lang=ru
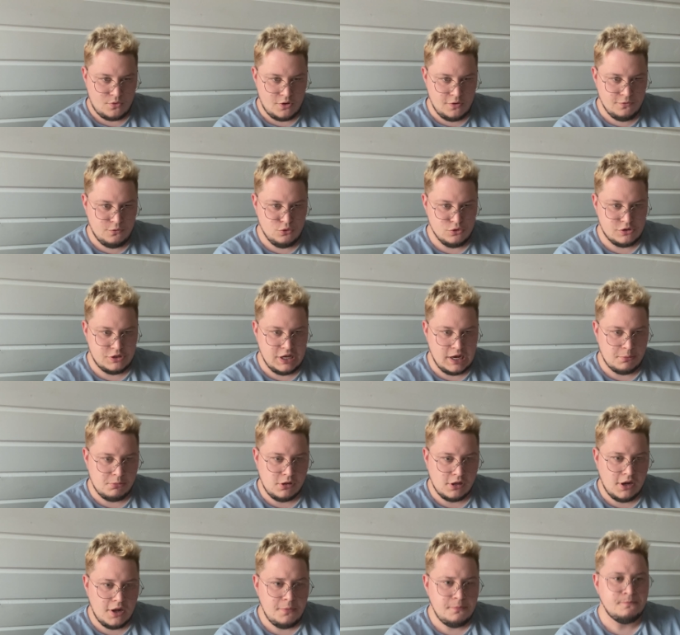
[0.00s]
вкус
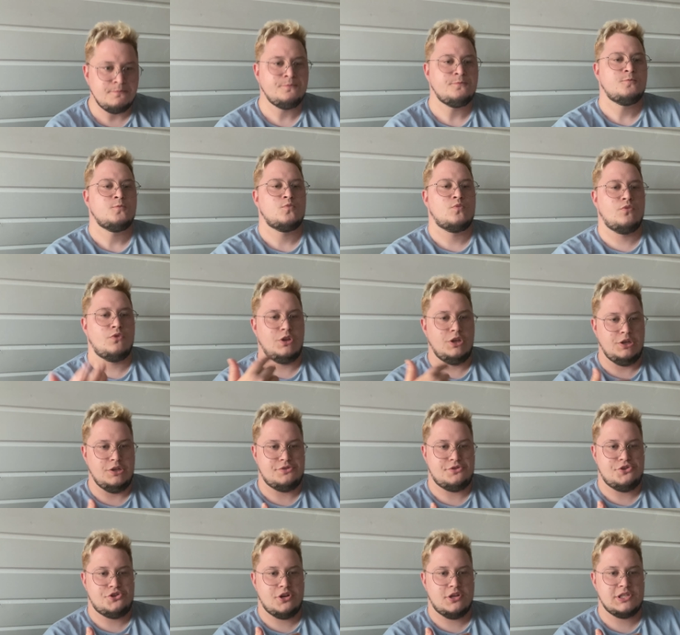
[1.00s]
яблока, и
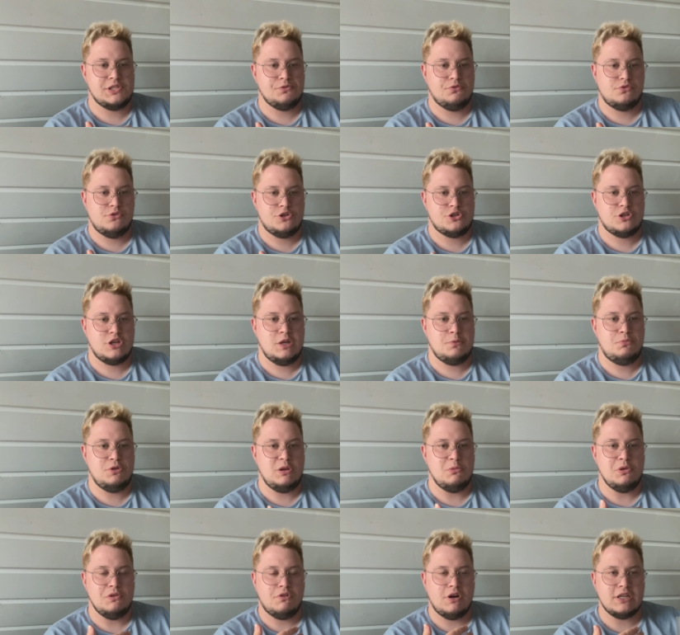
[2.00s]
сейчас его начинает
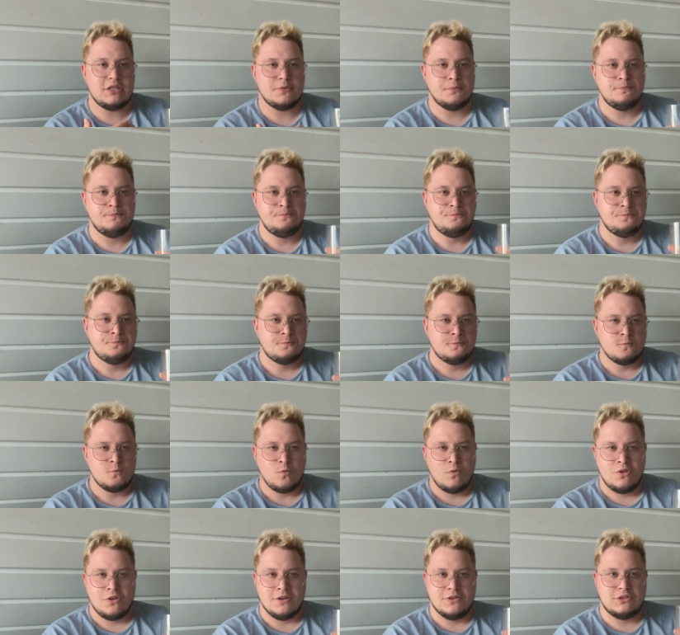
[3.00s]
перебивать
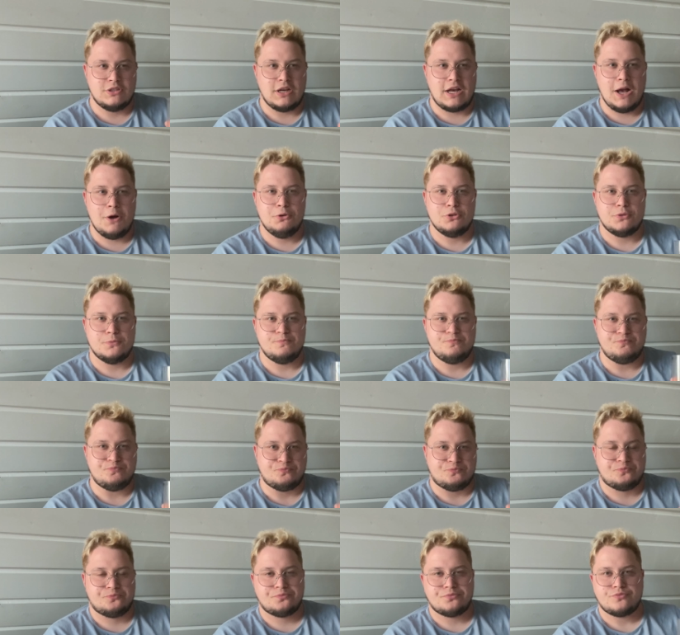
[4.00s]
такая вот
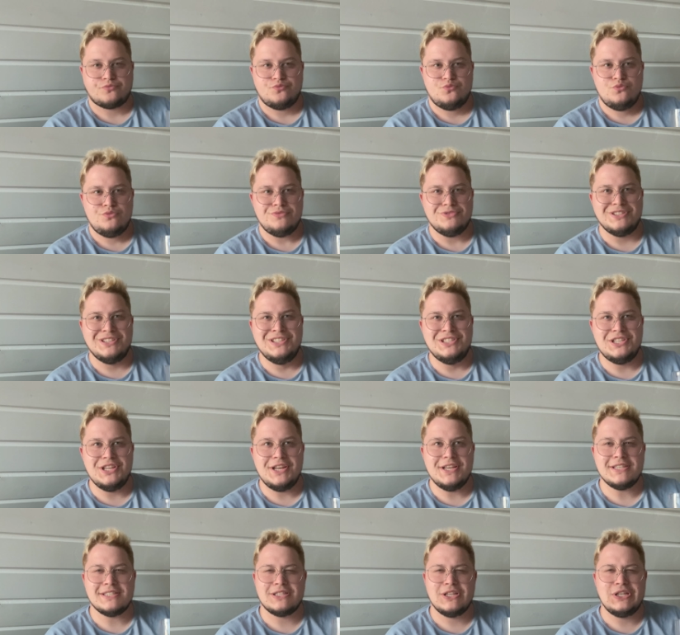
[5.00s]

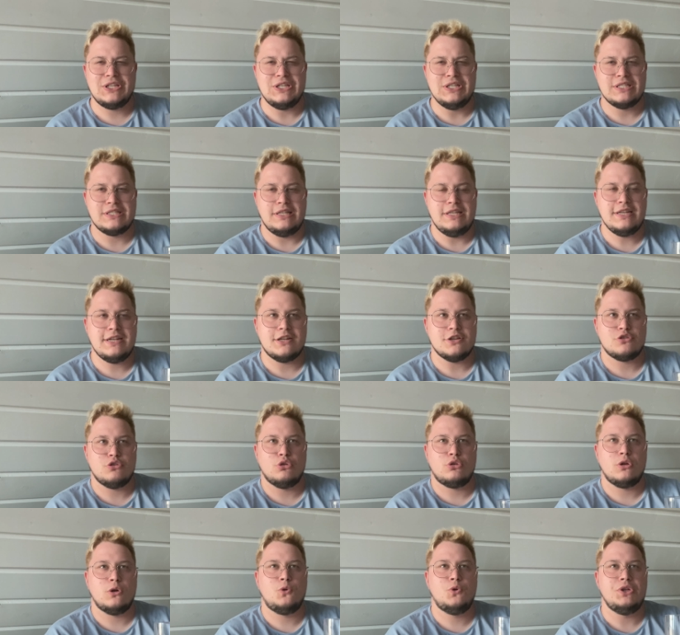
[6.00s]
интересная кислинка,
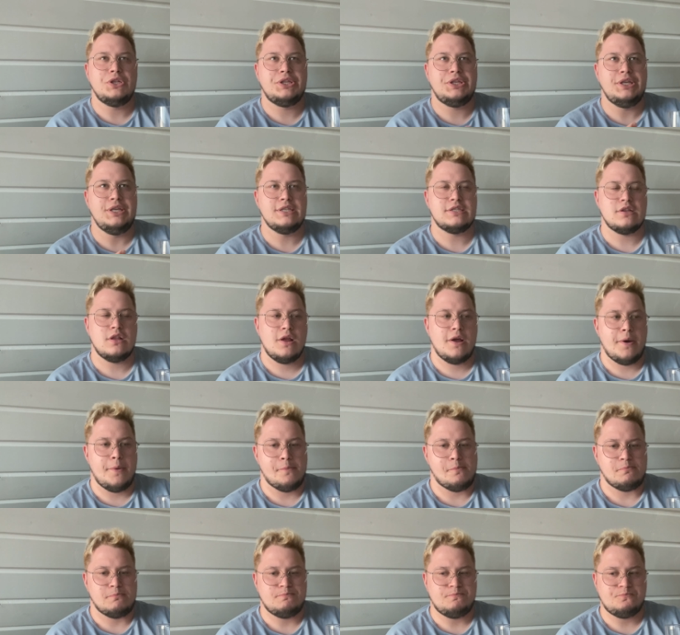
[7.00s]
что-то такое кислое.
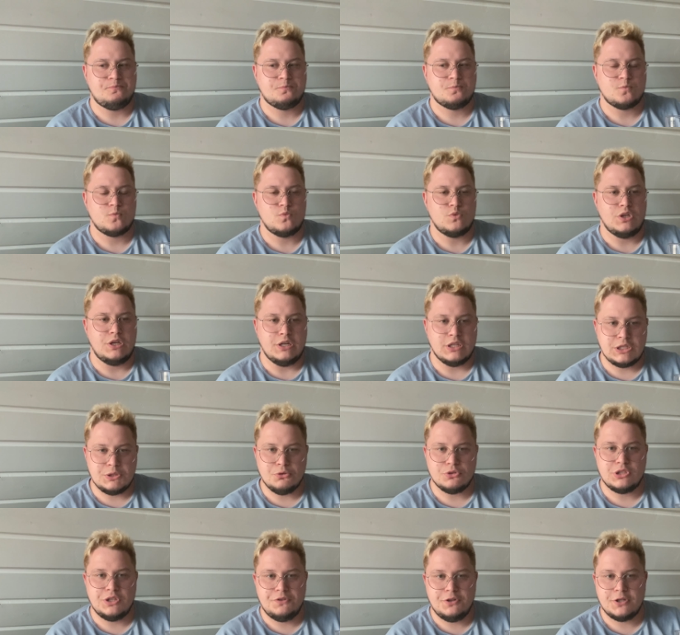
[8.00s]
И это
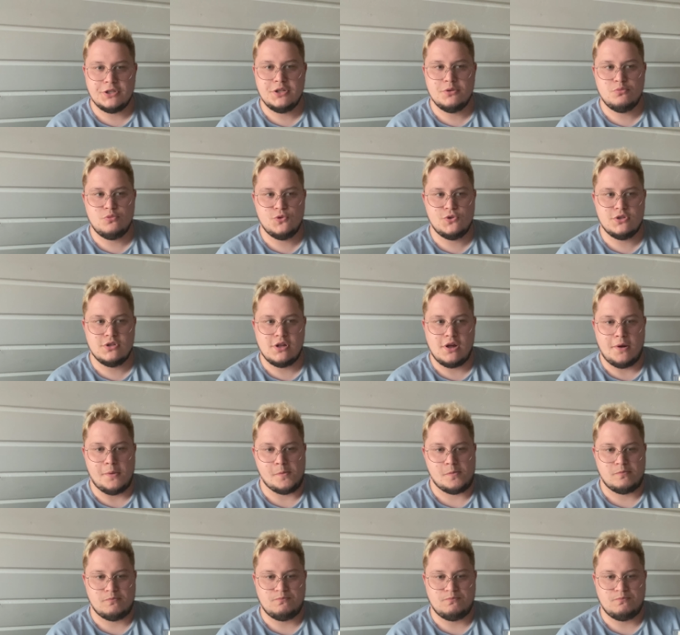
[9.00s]
вот, наверное, бузина.